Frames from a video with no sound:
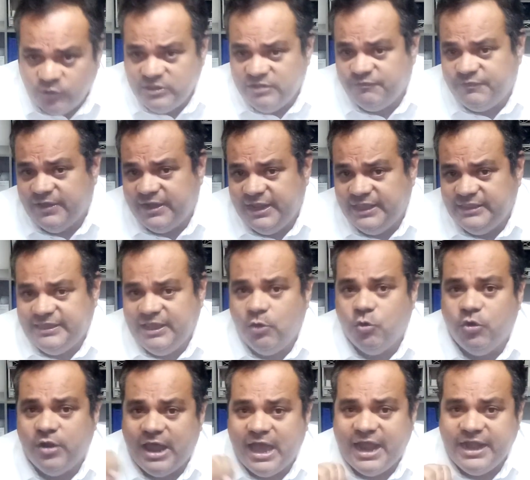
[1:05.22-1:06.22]
diferentes
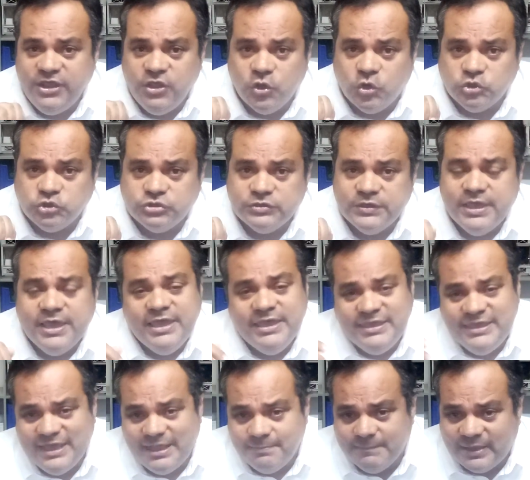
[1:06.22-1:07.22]
horarios
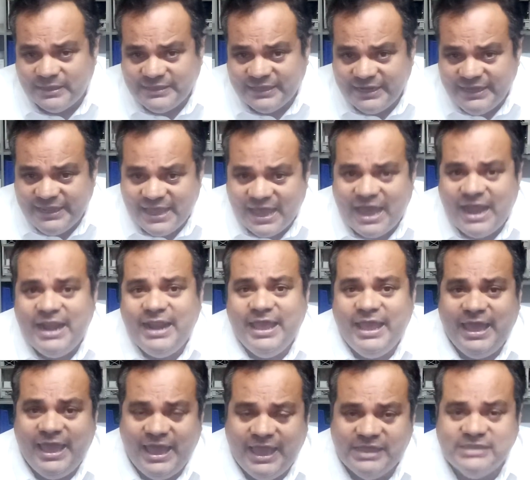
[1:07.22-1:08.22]
y el material
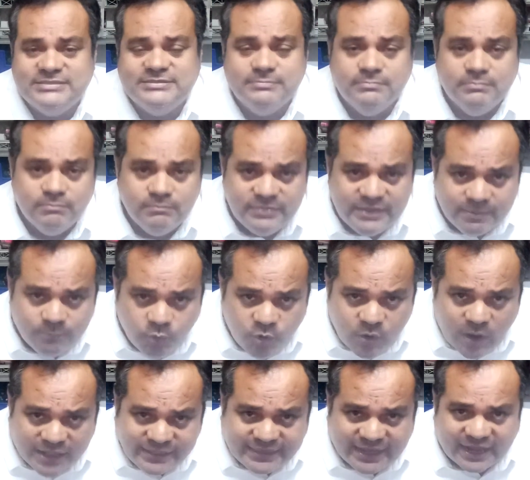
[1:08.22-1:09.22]
es de muy
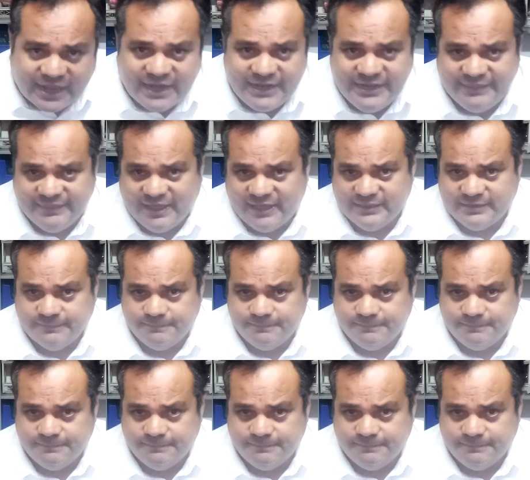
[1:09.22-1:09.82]
alta calidad.